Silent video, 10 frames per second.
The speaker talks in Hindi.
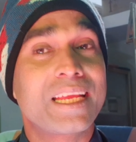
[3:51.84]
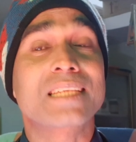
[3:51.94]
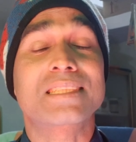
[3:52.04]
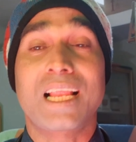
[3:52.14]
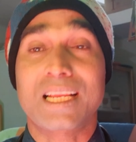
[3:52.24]

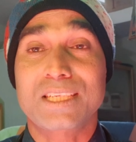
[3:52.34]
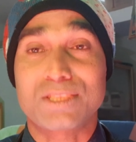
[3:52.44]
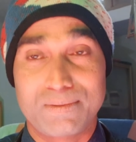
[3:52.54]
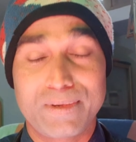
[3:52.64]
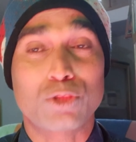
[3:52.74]
एक साल का
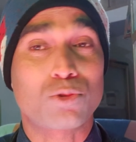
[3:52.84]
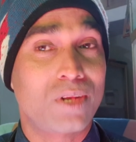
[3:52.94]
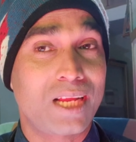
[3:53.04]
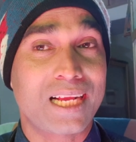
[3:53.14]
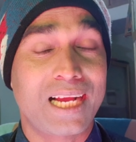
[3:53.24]
समय तो
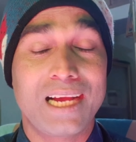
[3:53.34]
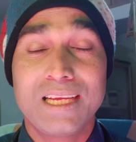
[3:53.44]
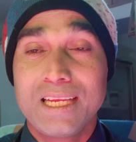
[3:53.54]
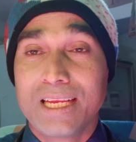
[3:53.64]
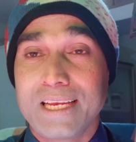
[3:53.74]
लगा
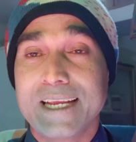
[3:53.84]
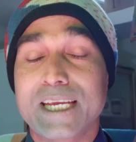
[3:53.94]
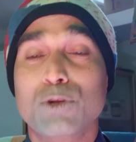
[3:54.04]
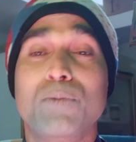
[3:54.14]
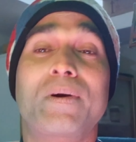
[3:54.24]

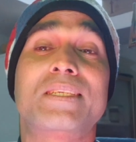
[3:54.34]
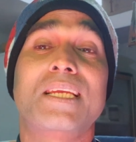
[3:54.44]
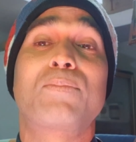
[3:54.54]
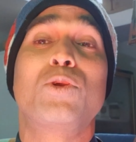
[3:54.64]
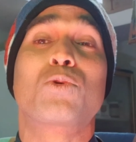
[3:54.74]
लेकिन वो
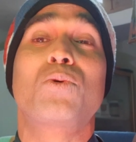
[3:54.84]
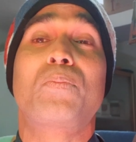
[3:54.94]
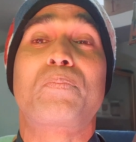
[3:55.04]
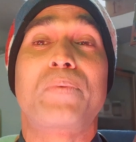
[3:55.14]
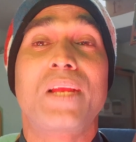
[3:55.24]
बच्चा
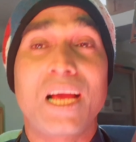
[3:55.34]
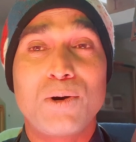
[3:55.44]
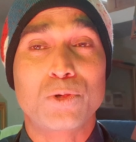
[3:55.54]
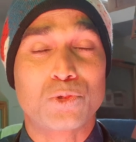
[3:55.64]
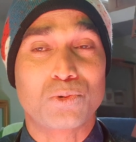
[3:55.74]
बिल्कुल पीला
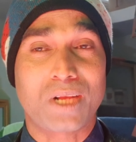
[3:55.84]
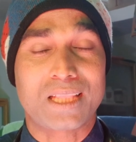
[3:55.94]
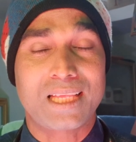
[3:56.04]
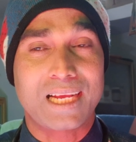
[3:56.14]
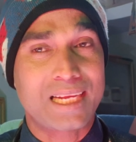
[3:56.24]
हो
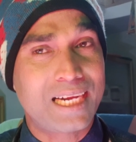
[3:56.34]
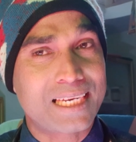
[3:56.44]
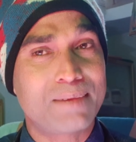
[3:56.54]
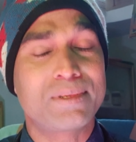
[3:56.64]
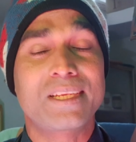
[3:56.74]
चुका था
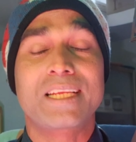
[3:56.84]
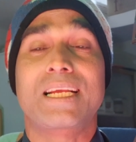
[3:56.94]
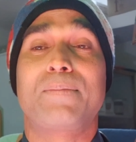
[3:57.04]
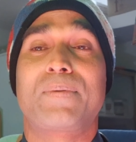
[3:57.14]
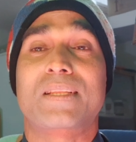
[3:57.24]
खाना भी नहीं
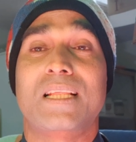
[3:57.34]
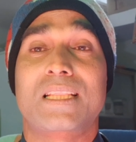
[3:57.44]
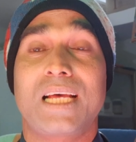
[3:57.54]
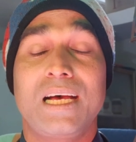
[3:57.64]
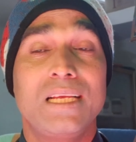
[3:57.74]
खा पाता
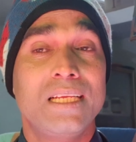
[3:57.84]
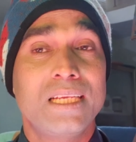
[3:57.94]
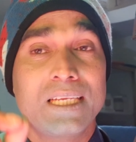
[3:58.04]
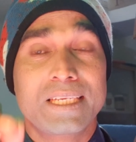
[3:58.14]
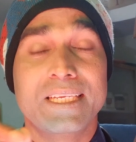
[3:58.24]
था
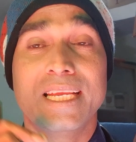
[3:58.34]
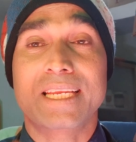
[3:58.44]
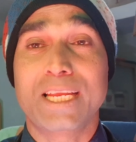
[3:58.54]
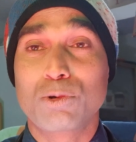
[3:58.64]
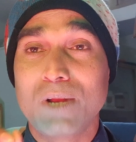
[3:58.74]
ये
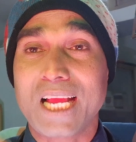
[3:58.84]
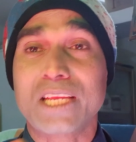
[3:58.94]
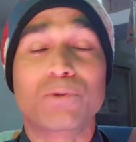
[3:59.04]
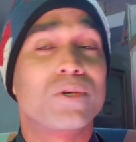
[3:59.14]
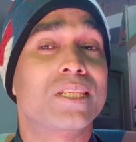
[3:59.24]
रेनुला
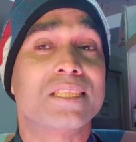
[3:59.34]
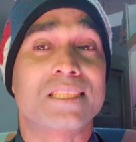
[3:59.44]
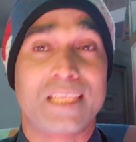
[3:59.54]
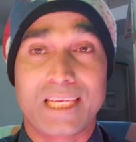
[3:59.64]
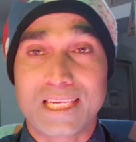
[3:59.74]
की वजह
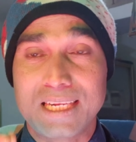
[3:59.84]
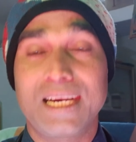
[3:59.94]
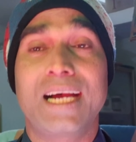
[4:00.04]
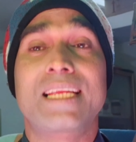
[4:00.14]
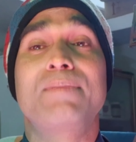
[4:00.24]
से
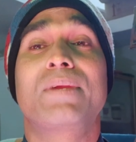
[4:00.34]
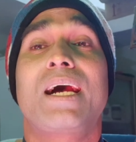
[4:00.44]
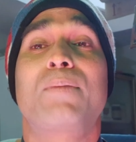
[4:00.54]
खाने में